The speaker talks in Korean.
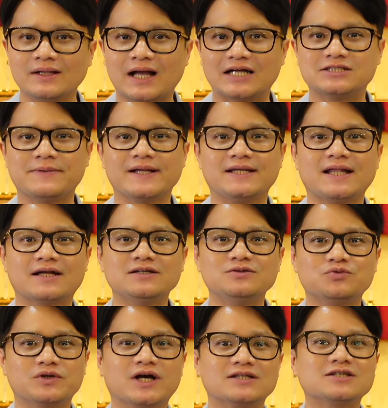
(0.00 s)
하지만 이날은
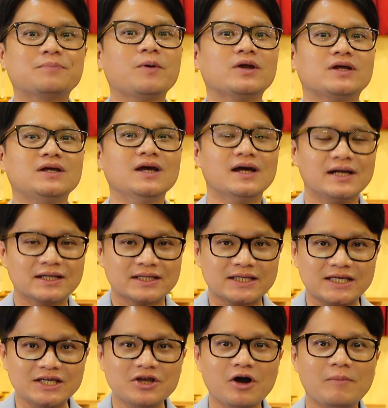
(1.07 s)
우리가 특별히
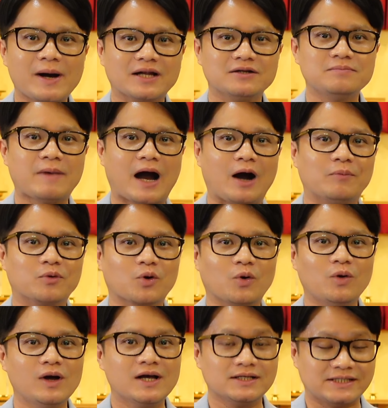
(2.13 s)
기념하는
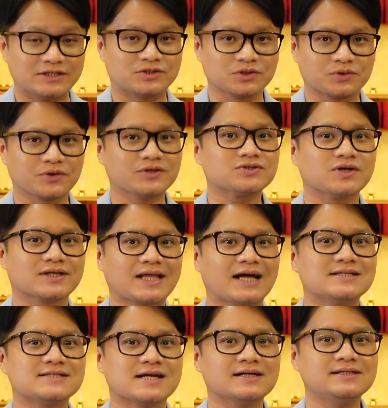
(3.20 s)
마음으로 예수 그리스도의
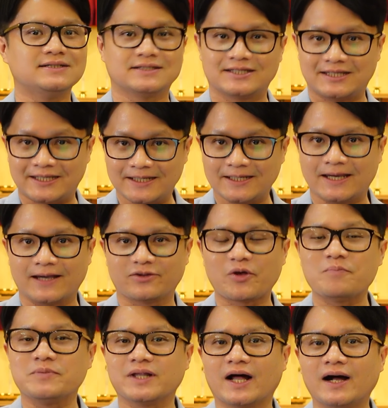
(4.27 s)
탄생을 기리게
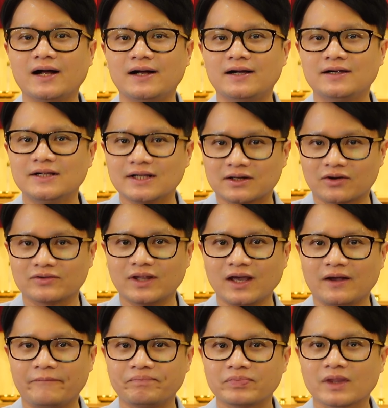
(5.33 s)
됩니다.
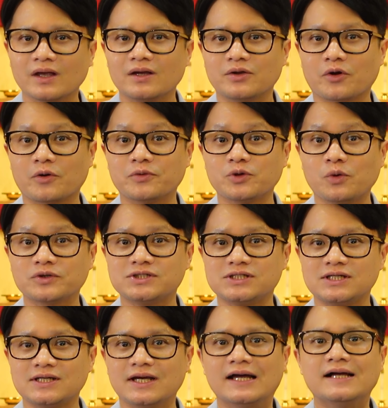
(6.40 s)
그런데 여러분
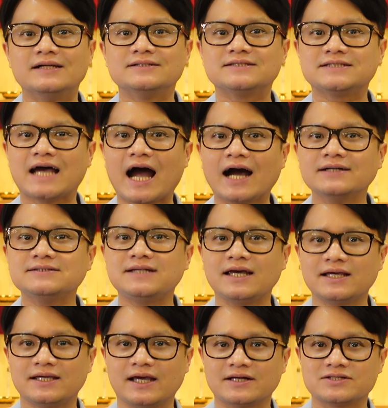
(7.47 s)
혹시
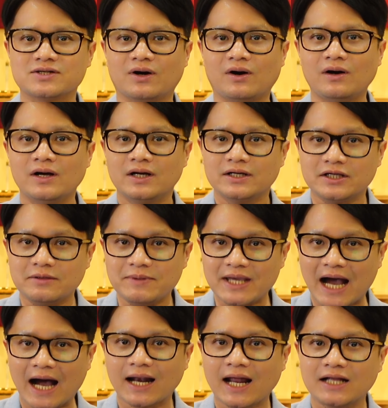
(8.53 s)
창세기에서 이미
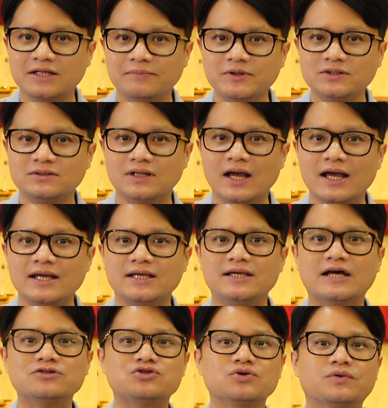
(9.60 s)
하나님은
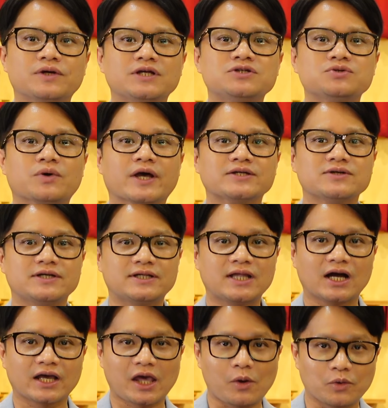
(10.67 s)
예수 그리스도께서 이
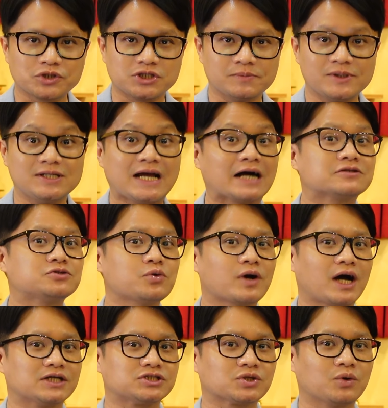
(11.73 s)
땅에 오심을
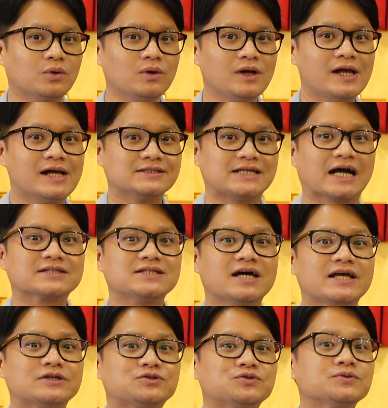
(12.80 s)
약속하시고 장차
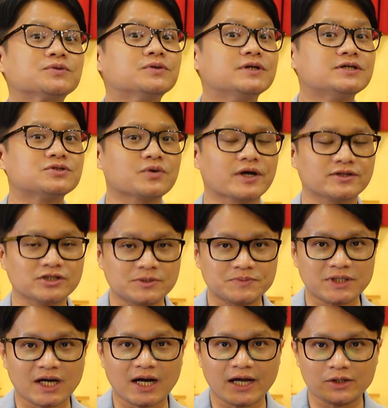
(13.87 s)
예수 그리스도께서
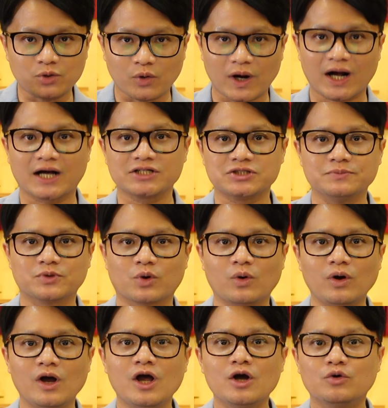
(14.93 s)
십자가에
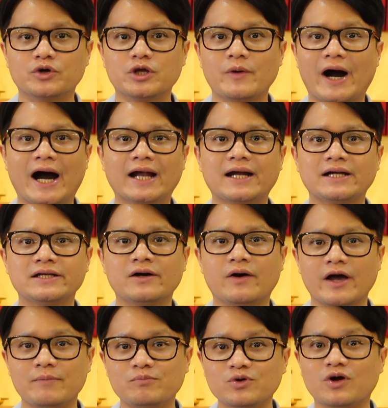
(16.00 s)
돌아가심으로 우리와
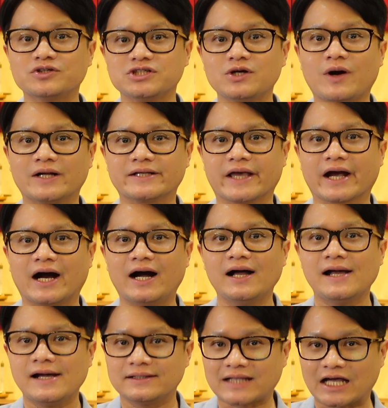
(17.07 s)
하나님과의 무너진 관계가
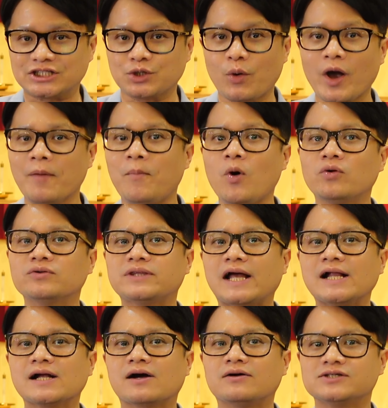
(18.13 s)
다시
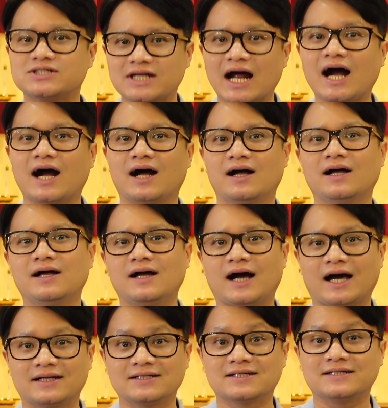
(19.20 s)
회복될 것이라
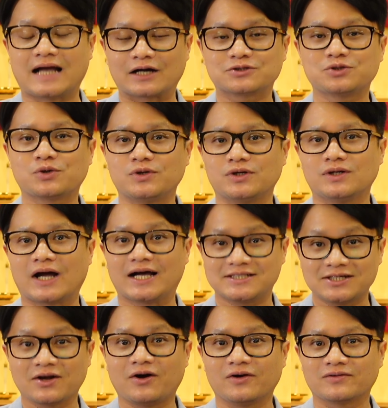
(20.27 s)
하는 그 약속을
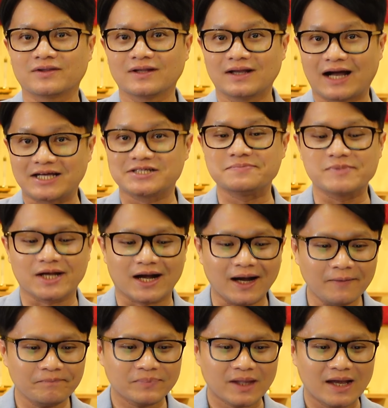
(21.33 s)
하신 것 아십니까?